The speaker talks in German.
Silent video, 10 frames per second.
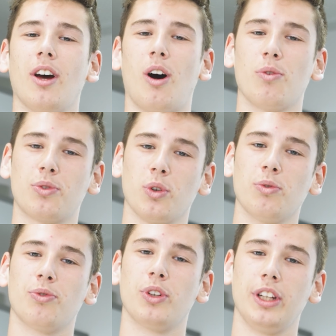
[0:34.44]

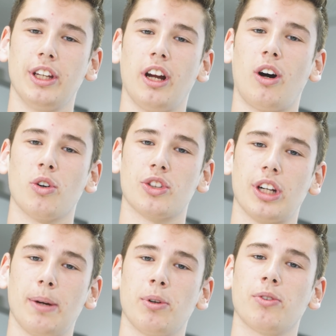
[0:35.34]
Aufgrund von ihrer
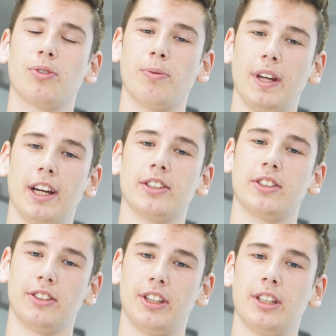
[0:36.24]
Ausschreibung vom
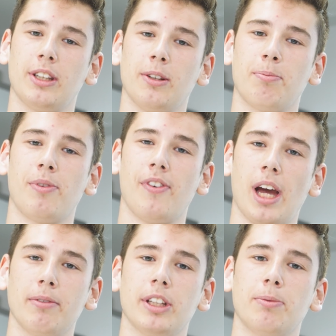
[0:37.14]
1.3.
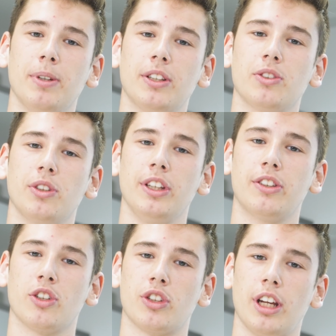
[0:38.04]
bewerbe ich mich zu
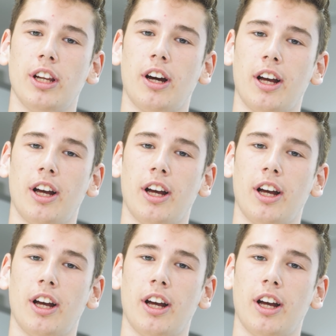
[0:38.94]
dieser Stelle